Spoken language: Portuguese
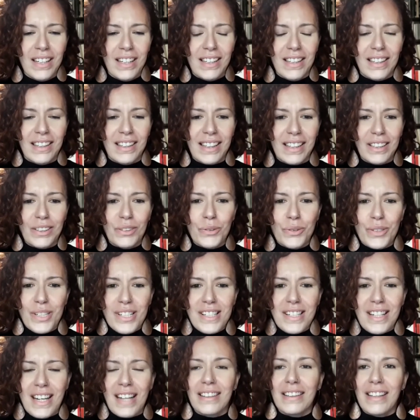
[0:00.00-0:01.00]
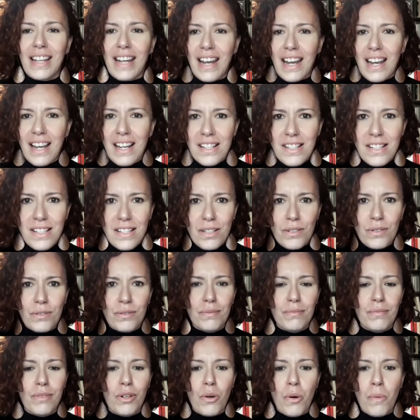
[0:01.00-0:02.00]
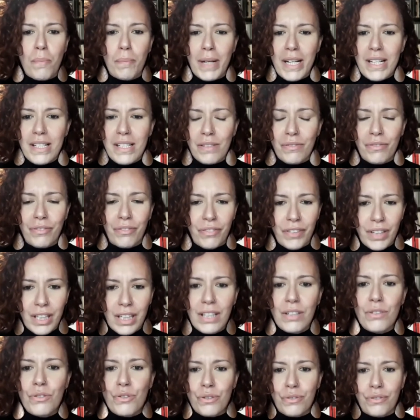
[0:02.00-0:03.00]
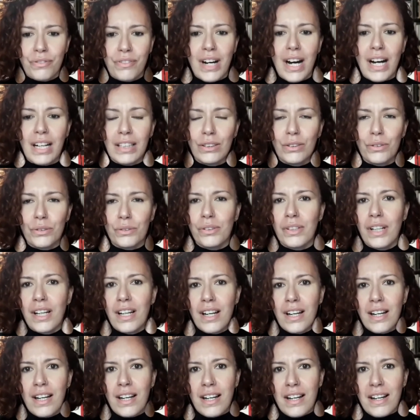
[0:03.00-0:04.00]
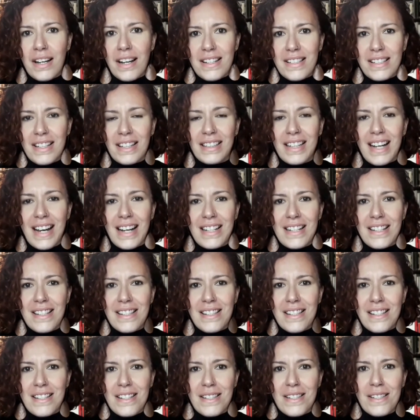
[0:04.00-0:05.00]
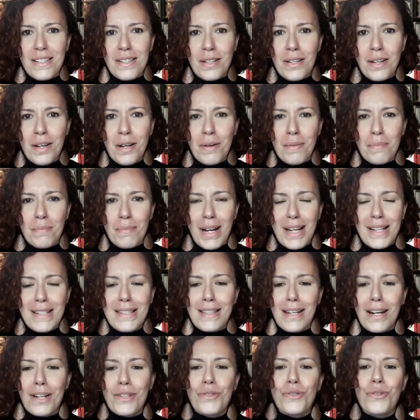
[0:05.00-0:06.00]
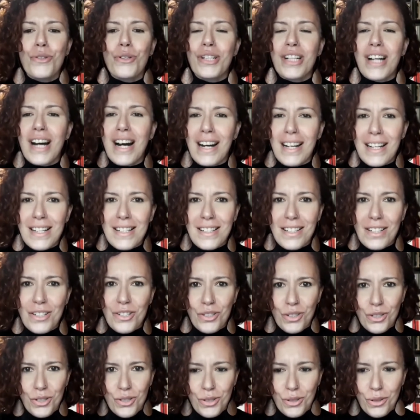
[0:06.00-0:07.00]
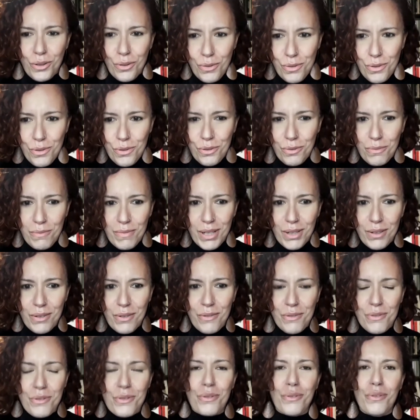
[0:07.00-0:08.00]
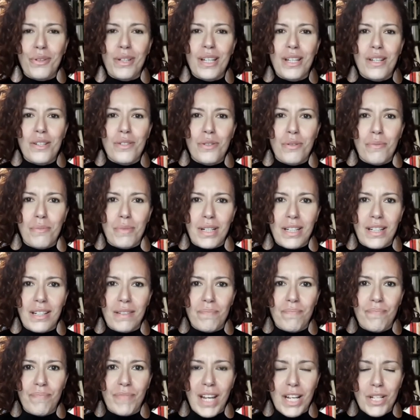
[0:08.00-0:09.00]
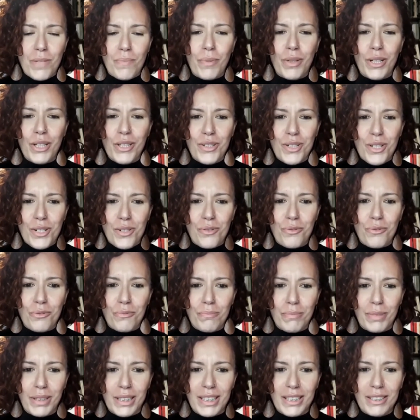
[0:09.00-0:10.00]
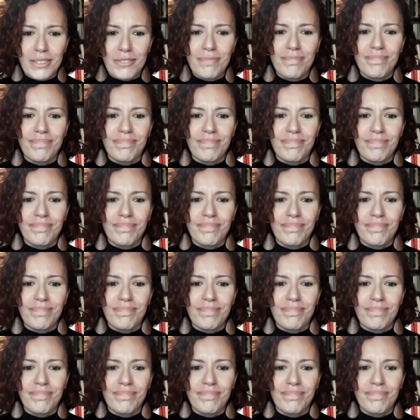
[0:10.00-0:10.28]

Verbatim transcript: leituras que adensam, complexificam de fato as análises mais tradicionais que a gente costuma construir sobre as políticas do urbano